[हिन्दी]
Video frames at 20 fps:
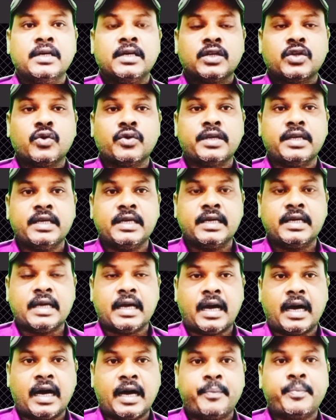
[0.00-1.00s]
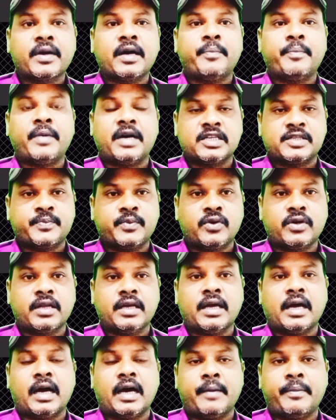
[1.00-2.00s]
क्योंकि ये आपका पासपोर्ट
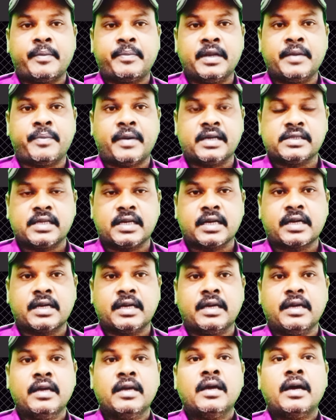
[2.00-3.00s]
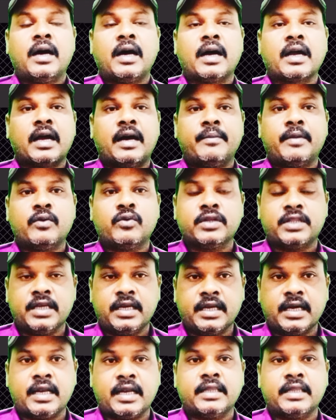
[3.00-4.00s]
है आप अपने पास रखें अकामा वो दे
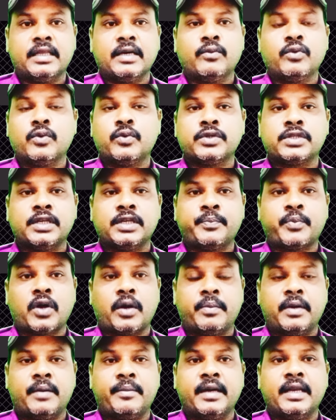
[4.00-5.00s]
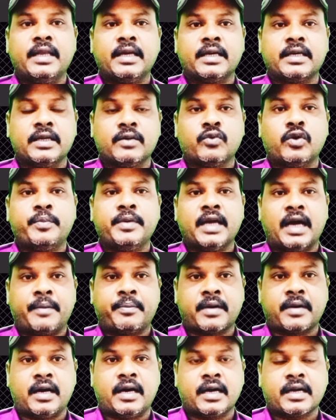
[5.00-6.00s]
या ना दे वो उसकी प्रॉब्लम है लेकिन वो भी
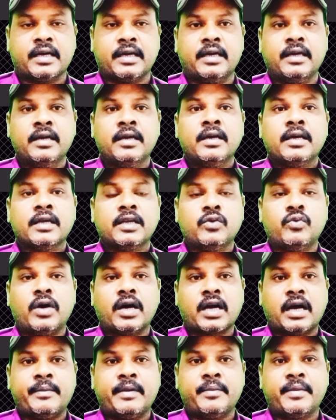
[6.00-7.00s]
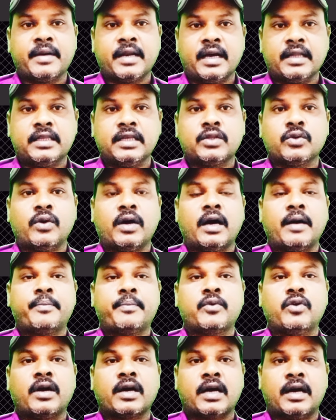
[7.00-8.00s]
आपका हक है कि वो अकामा बना दे तो
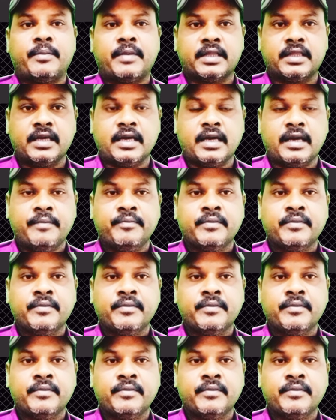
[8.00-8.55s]
आपको अकामा दे